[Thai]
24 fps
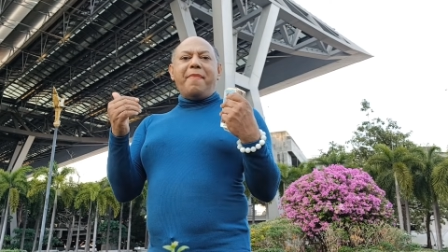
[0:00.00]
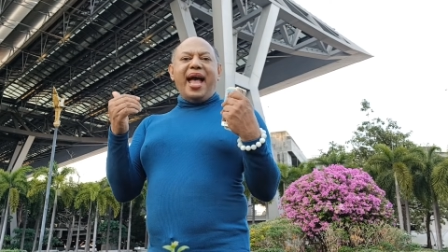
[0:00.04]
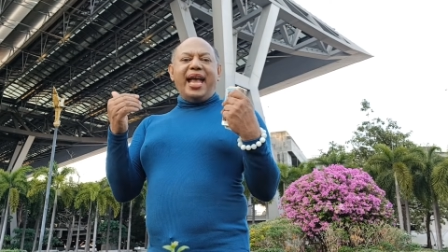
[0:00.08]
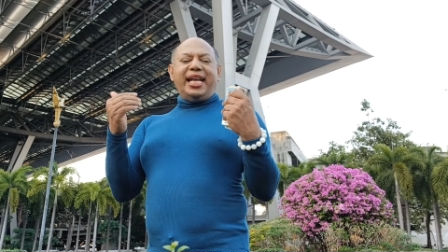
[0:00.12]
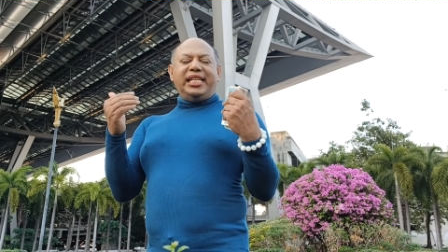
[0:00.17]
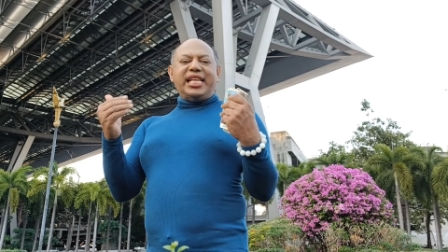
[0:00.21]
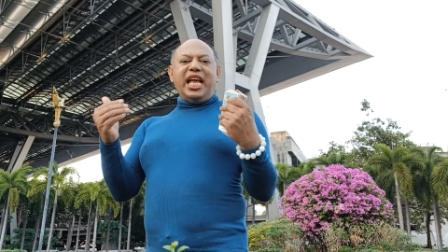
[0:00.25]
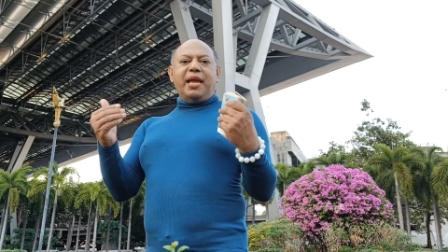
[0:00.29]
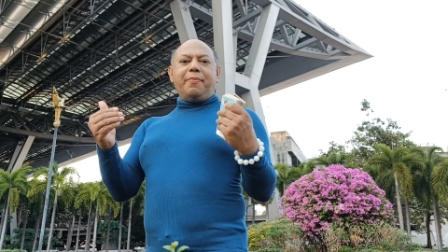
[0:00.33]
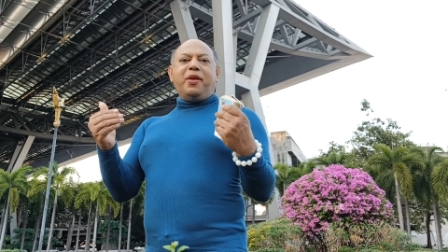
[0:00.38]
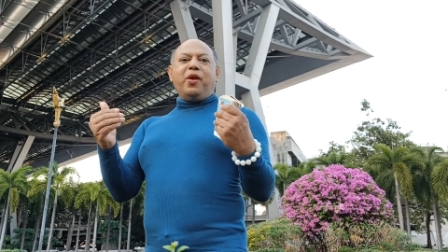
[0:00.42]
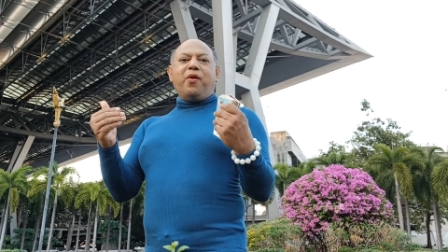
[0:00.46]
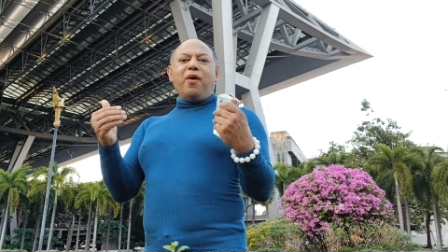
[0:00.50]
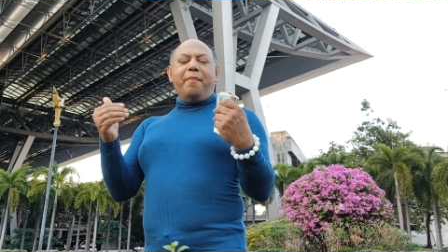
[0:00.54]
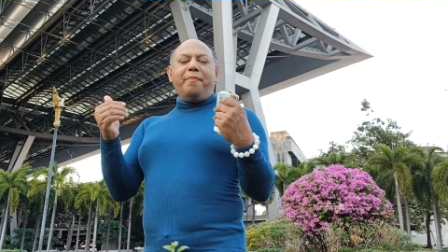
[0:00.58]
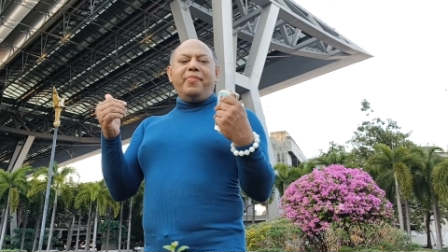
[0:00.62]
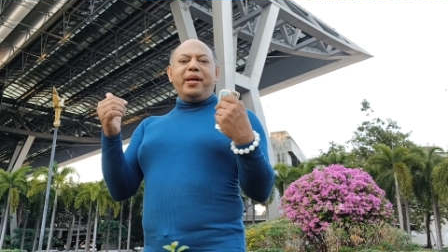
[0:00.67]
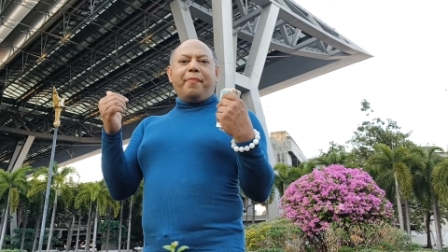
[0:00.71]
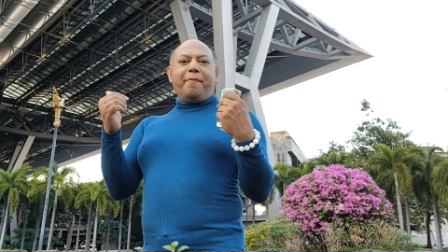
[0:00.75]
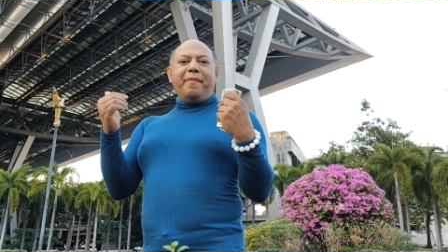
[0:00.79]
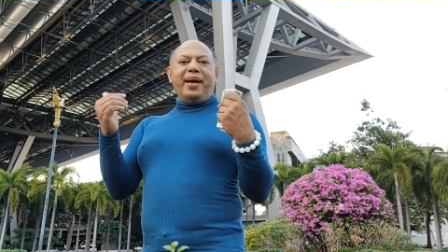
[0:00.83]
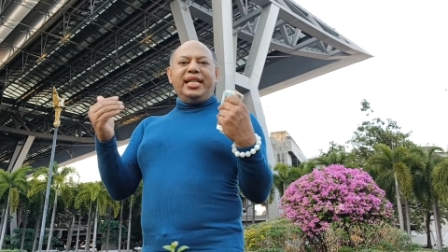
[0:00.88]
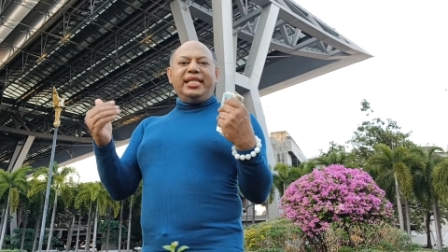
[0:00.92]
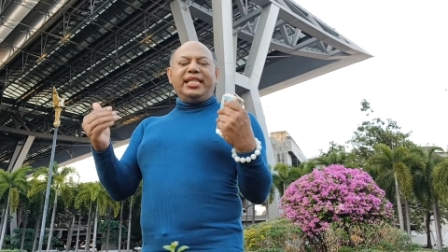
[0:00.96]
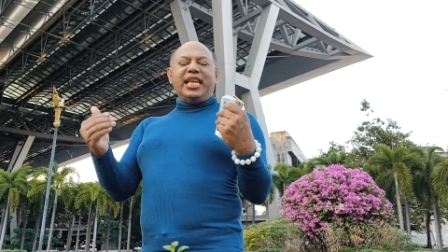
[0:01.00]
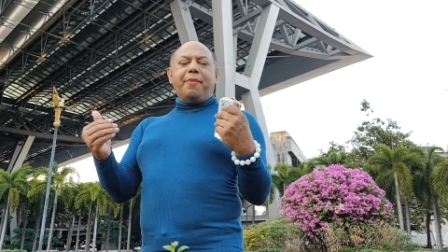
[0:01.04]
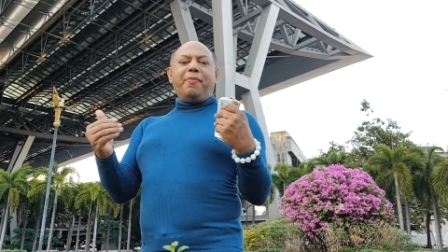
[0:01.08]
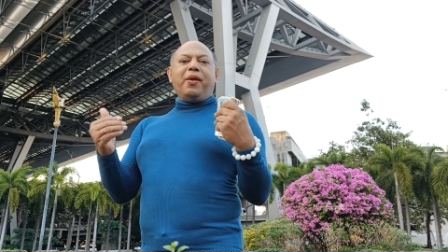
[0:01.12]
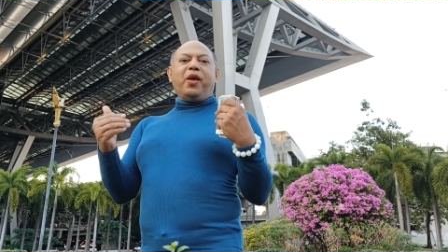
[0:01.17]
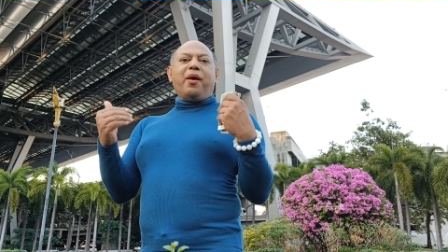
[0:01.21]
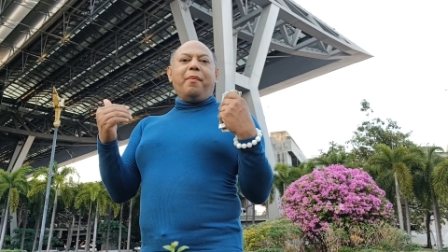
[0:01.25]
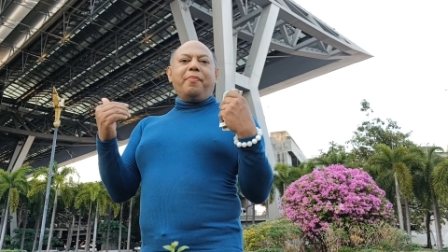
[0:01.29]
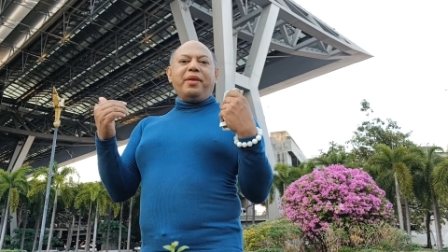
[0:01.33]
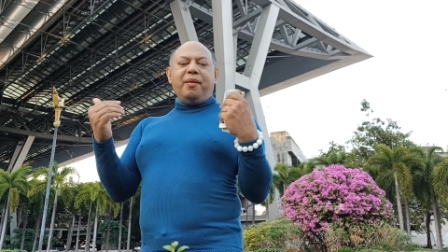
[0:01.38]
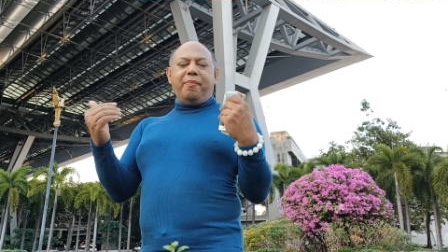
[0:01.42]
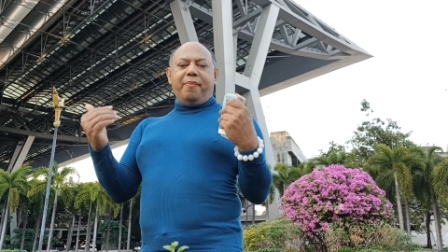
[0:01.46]
บายใจมีความเบิกบานใจมี
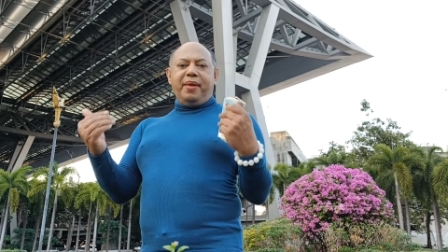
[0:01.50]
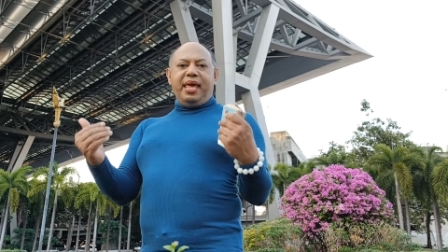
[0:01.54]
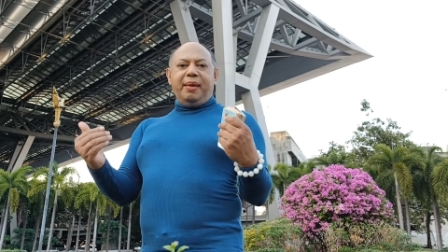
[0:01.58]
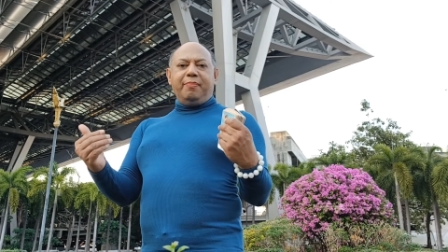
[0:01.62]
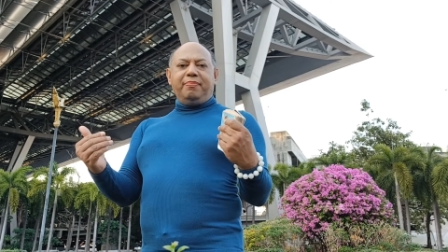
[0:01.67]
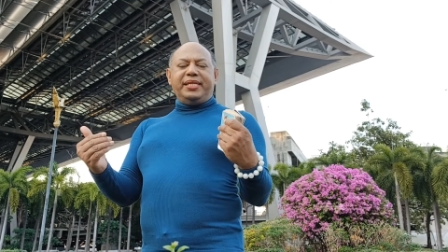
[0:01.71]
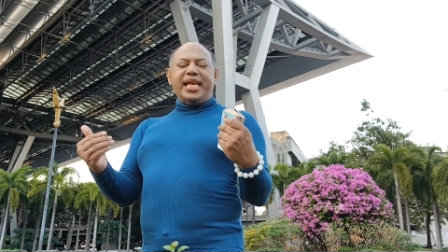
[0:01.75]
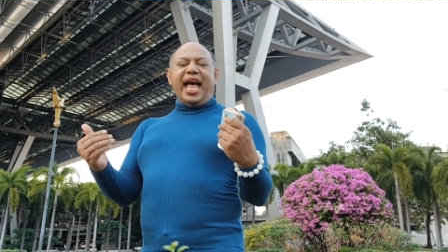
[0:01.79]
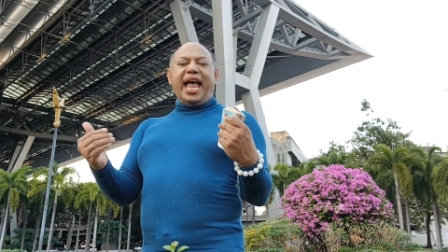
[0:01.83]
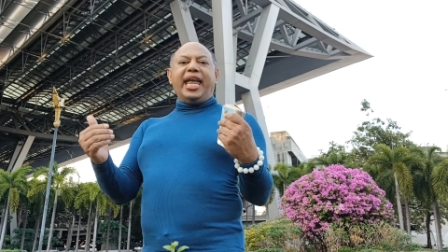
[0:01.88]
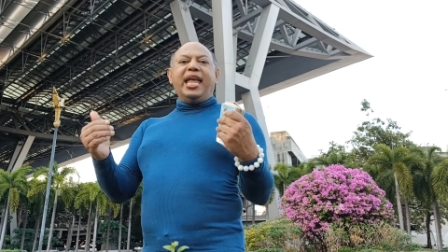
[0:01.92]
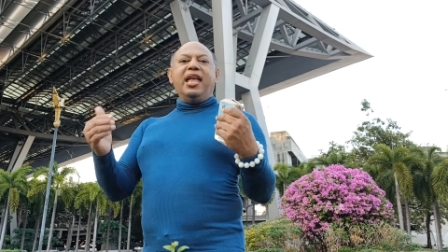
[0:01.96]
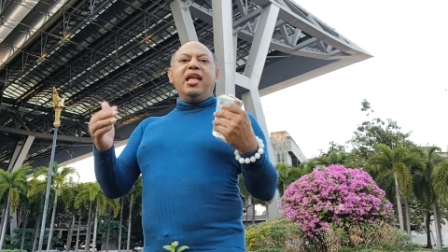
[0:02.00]
ความอิ่มเอมใจ